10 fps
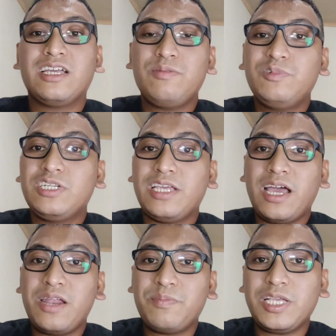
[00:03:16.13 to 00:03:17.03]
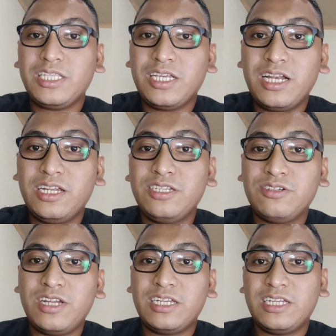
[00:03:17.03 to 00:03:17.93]
Kemudian, pastikan
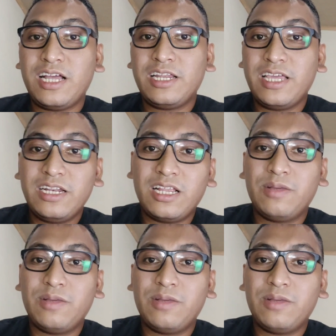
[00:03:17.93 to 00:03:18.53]
denyut nadi kalian